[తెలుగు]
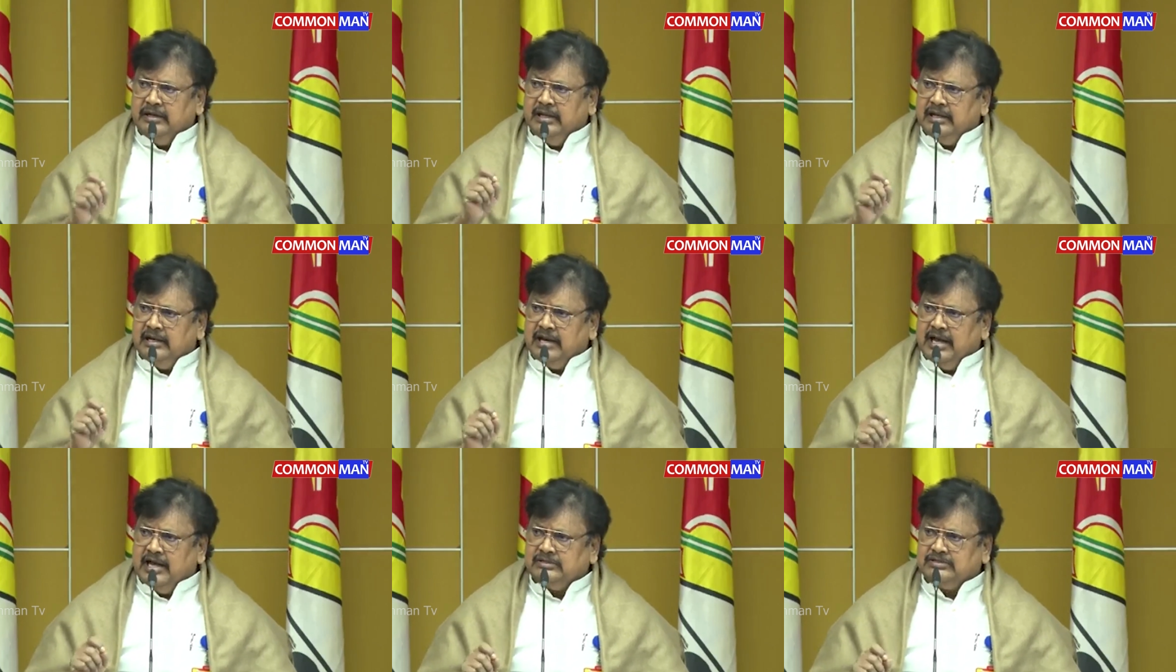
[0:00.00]

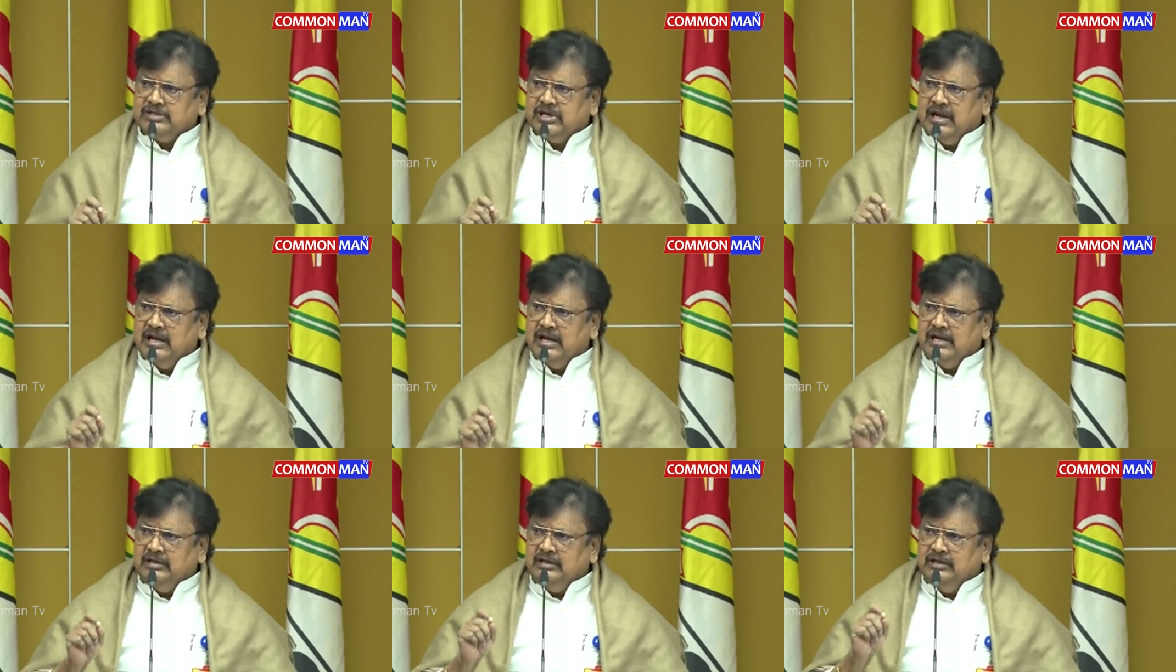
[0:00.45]
నిరాశ
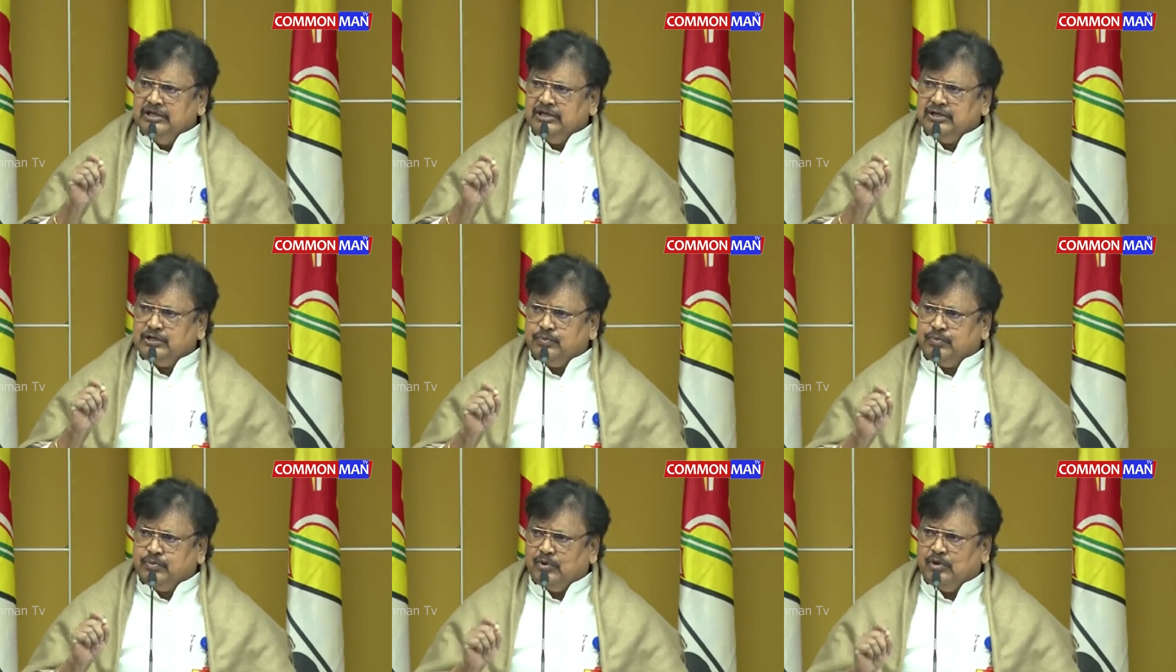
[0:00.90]

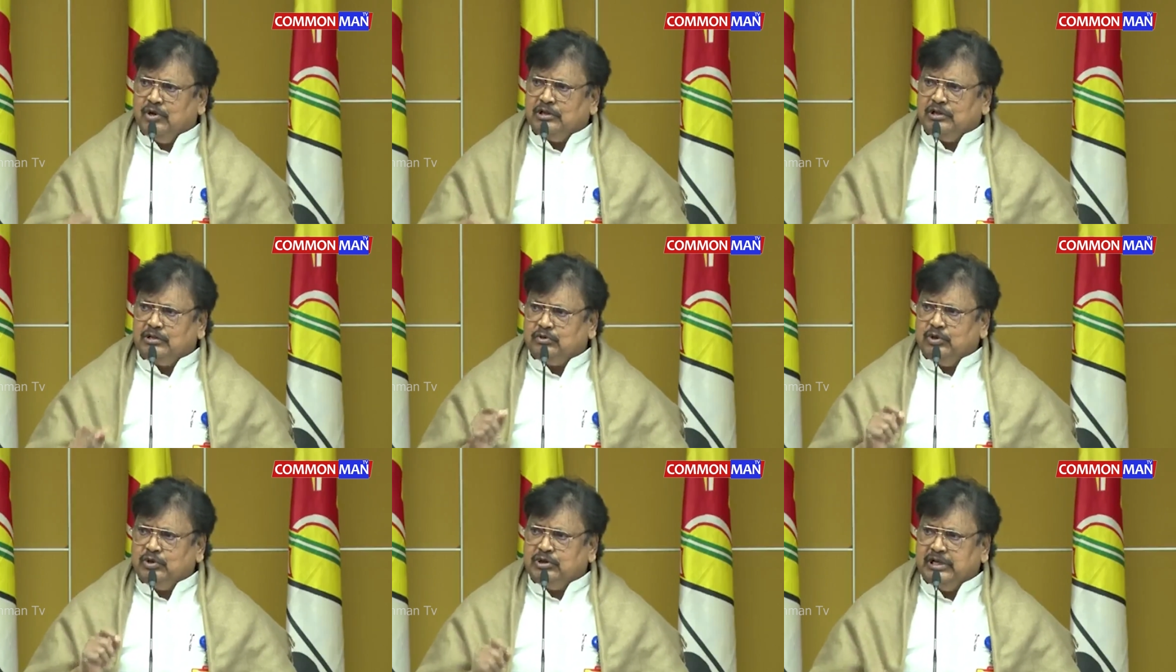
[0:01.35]

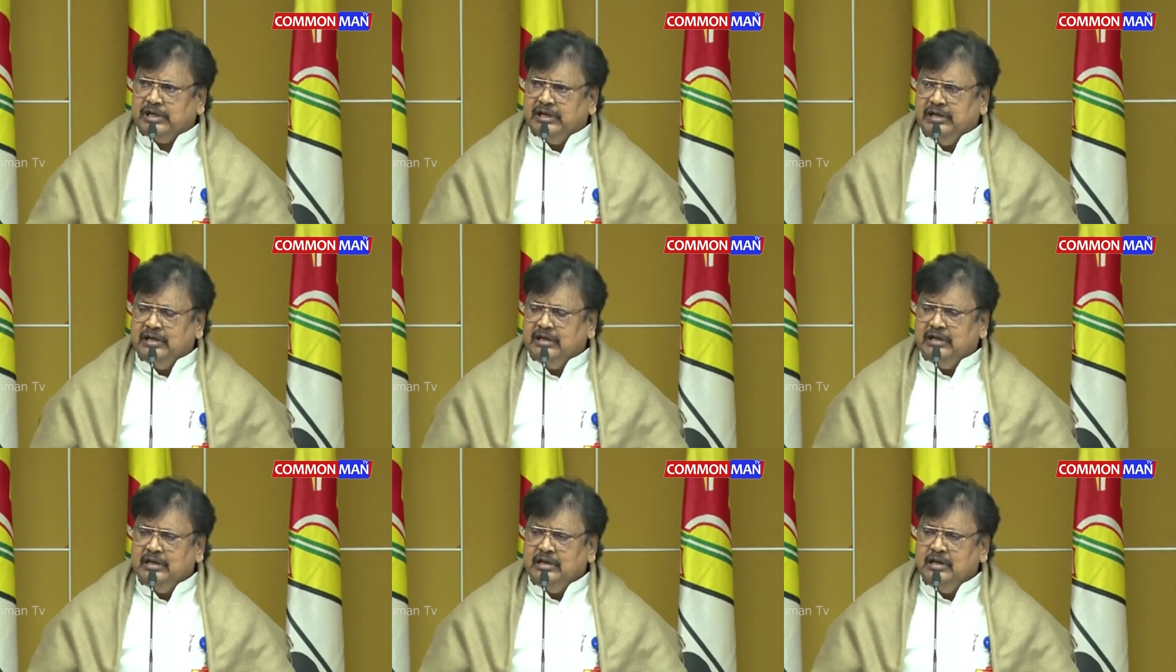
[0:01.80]
నిస్పృహలతోటి
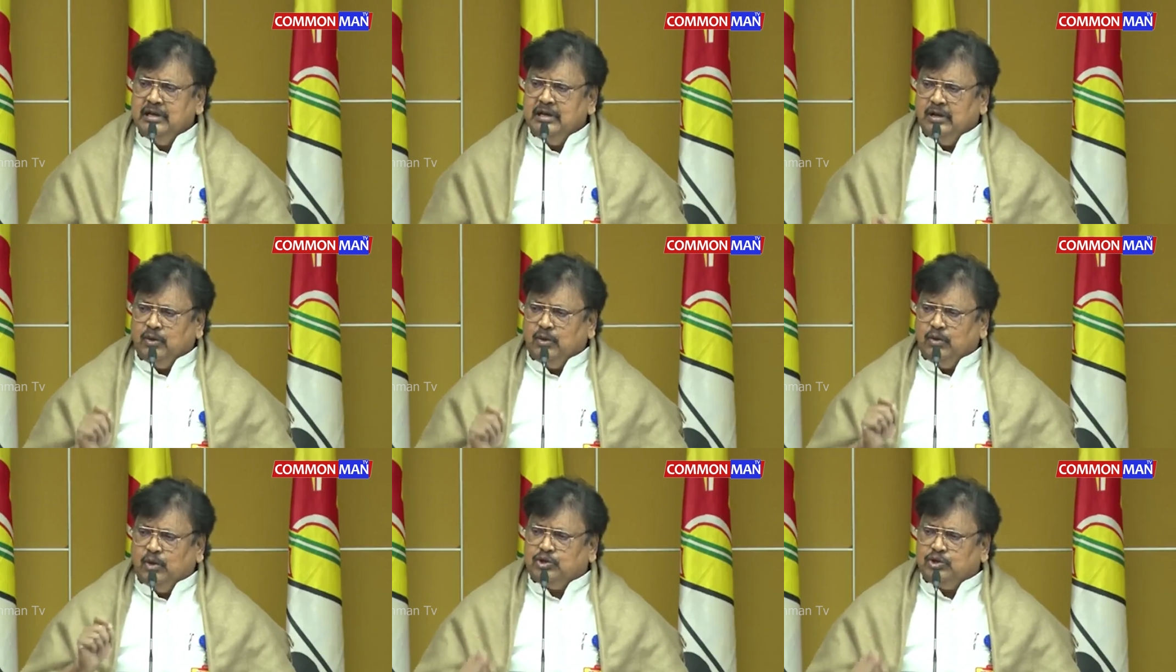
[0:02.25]

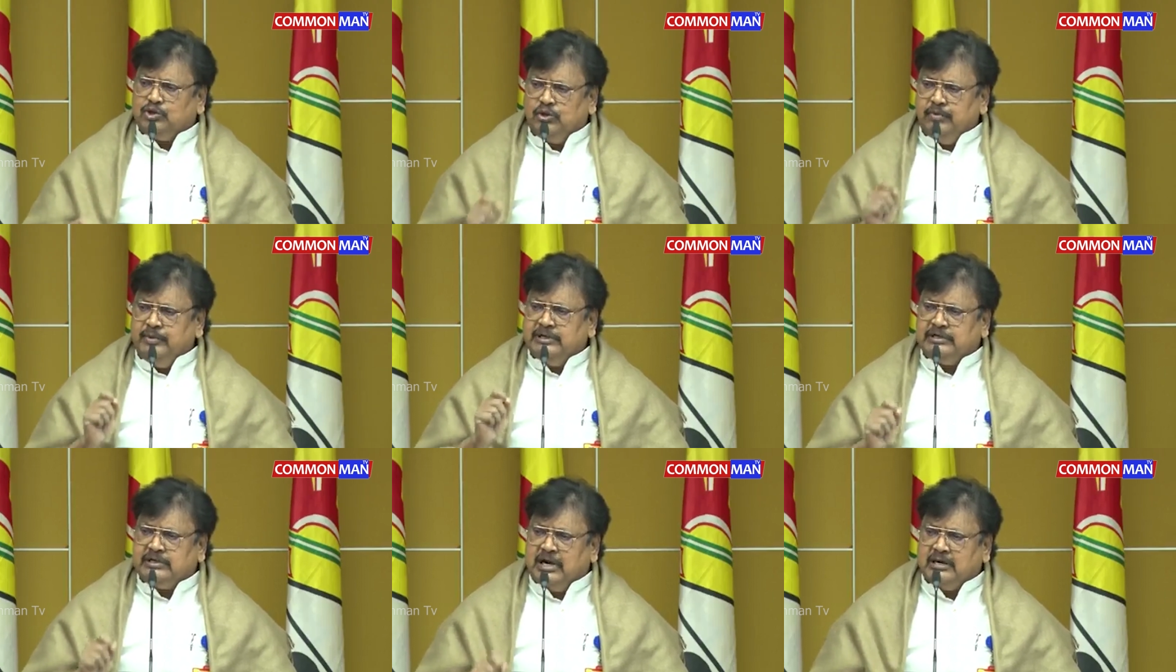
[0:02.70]

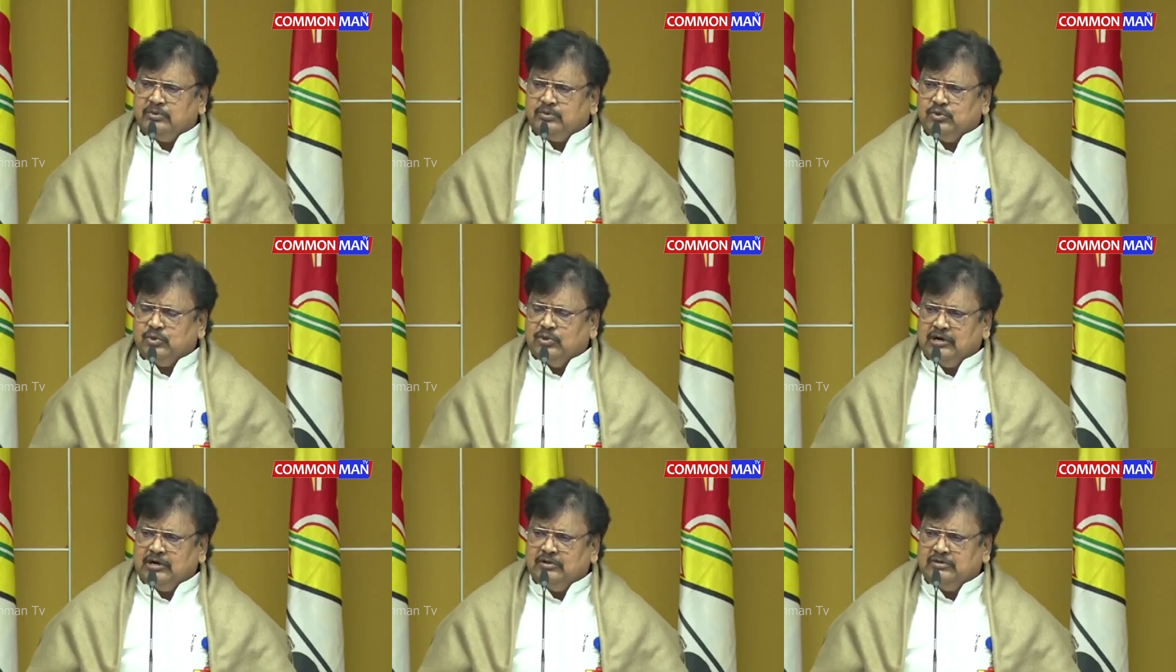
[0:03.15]

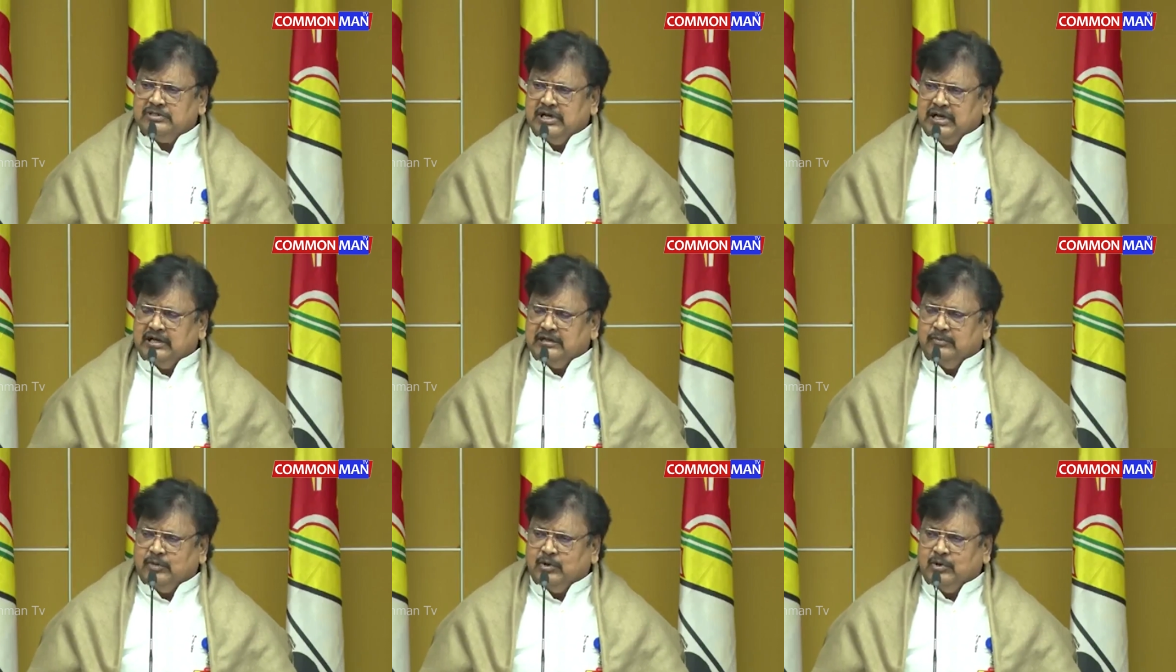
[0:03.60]
కొట్టుమిట్టాడుతున్నాడు
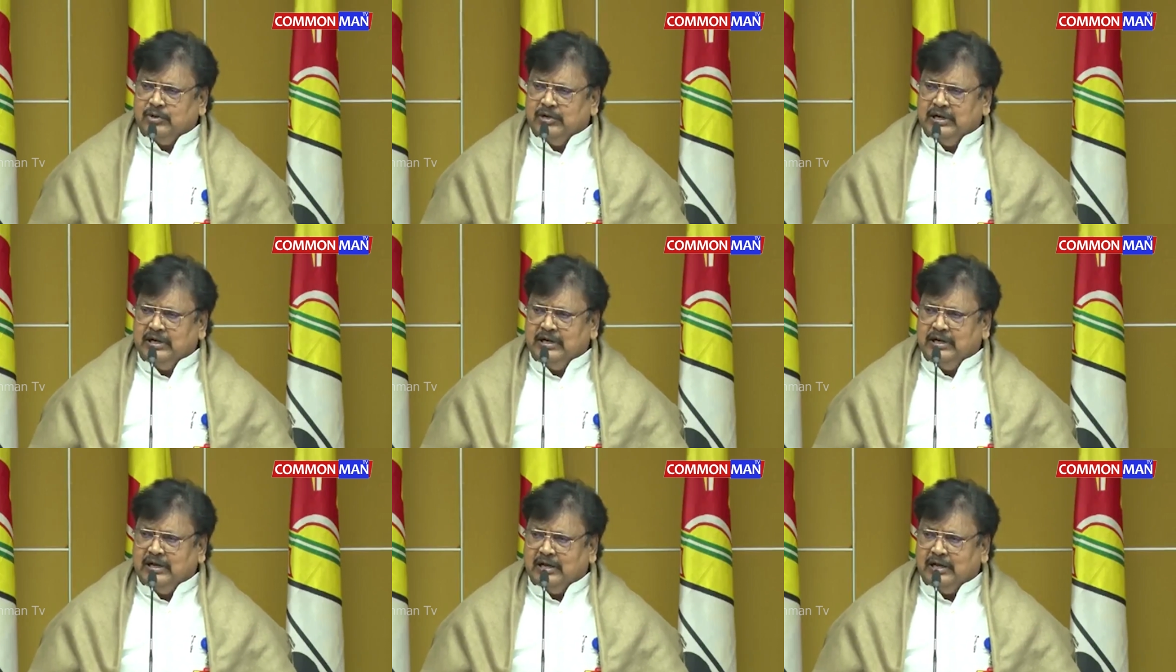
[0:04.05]

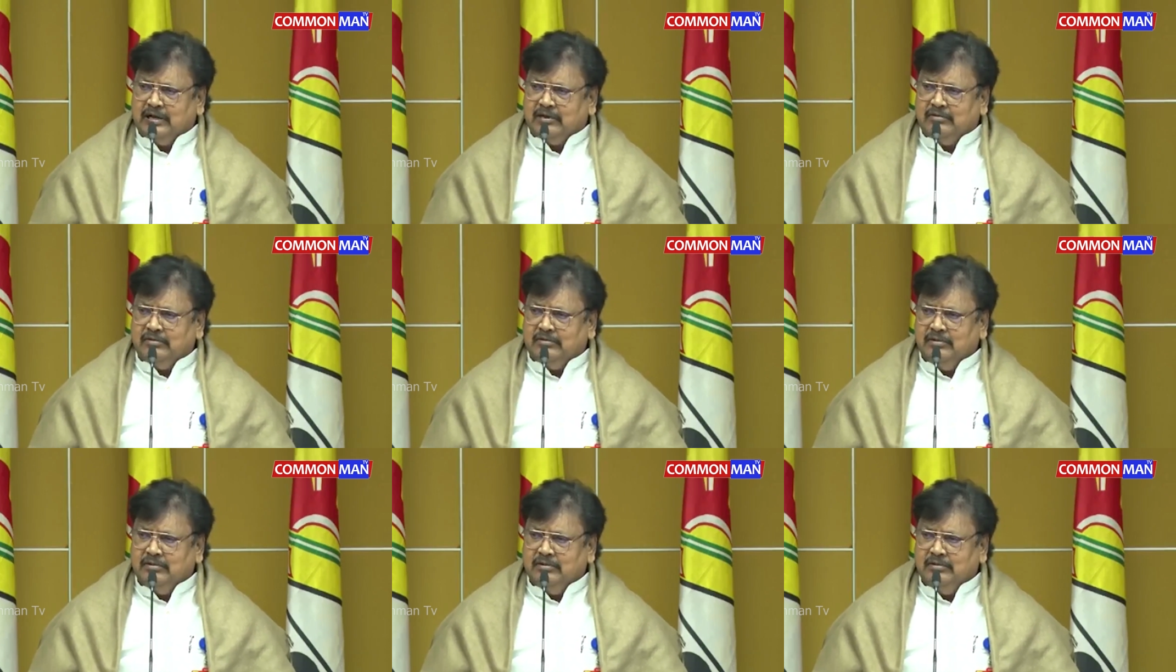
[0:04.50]
జగన్మోహన్ రెడ్డి
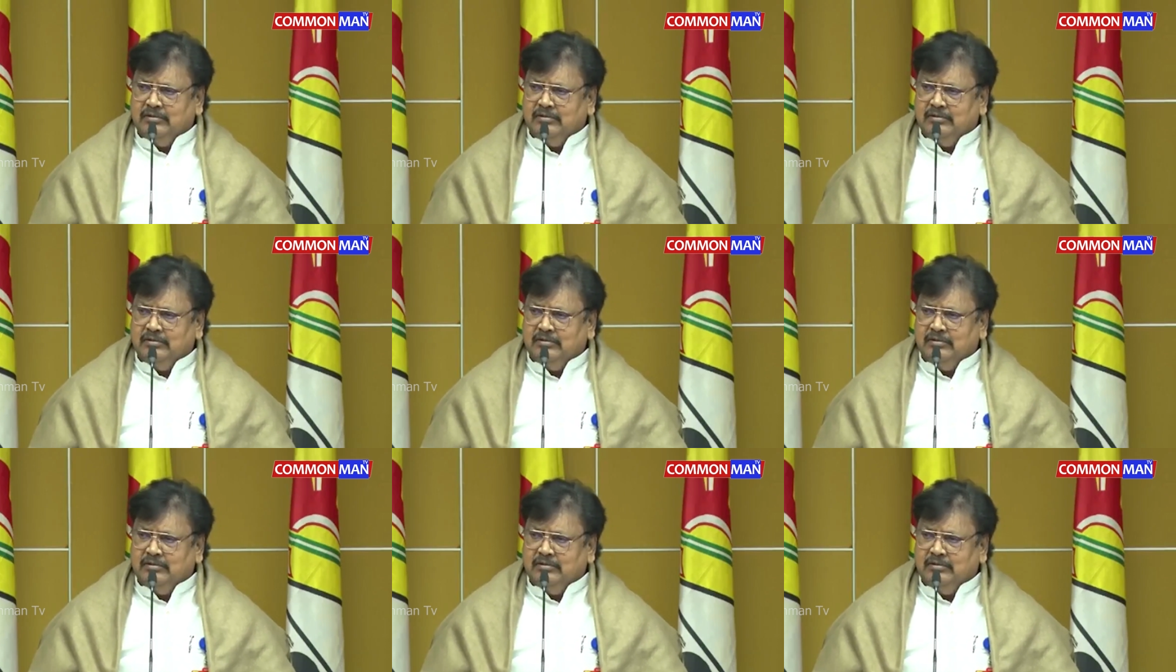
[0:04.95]
గారు